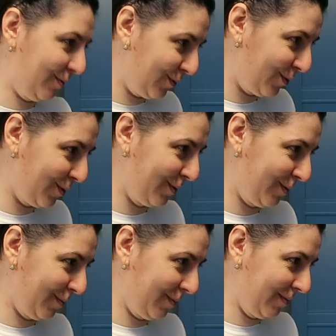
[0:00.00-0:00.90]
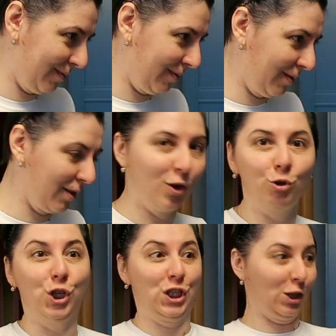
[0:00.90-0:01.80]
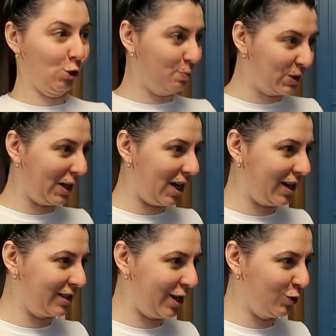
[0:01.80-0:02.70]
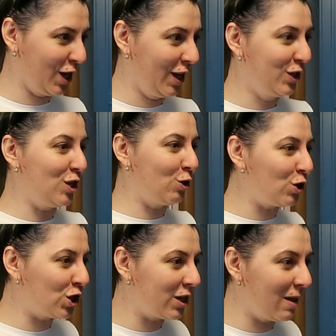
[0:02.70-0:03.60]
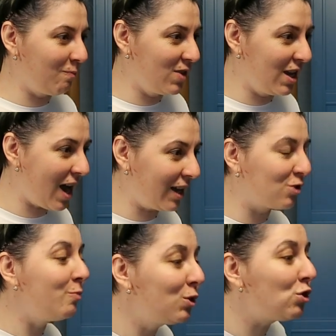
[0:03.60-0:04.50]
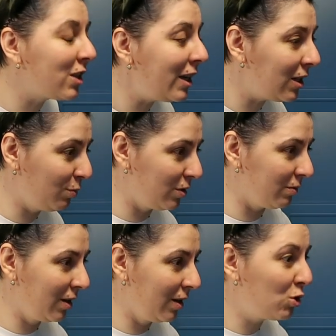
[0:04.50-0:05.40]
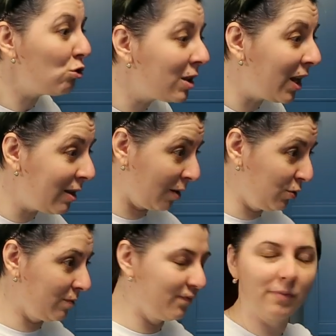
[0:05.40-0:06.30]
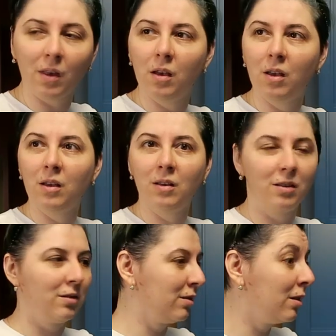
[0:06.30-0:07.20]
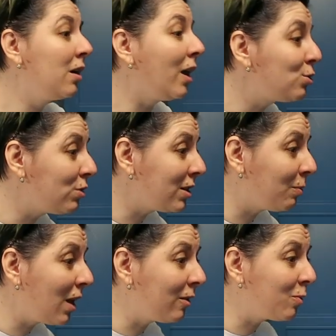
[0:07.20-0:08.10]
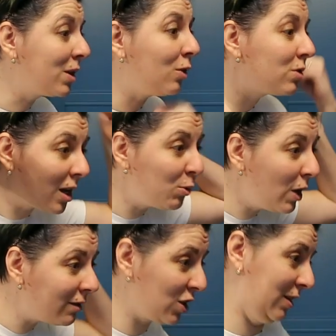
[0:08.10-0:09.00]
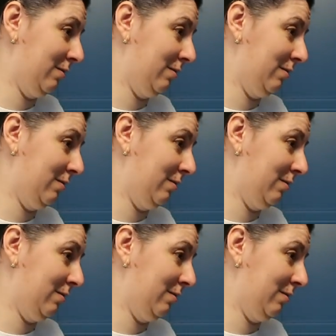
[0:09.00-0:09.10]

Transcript: Купил. То есть я тоже без подарка остаюсь. Ни теща, ни, ни я. Ну что тебе дарить-то будем? Ну что тебе дарить-то будем? Галстук я тебе подарю, самый удавочный.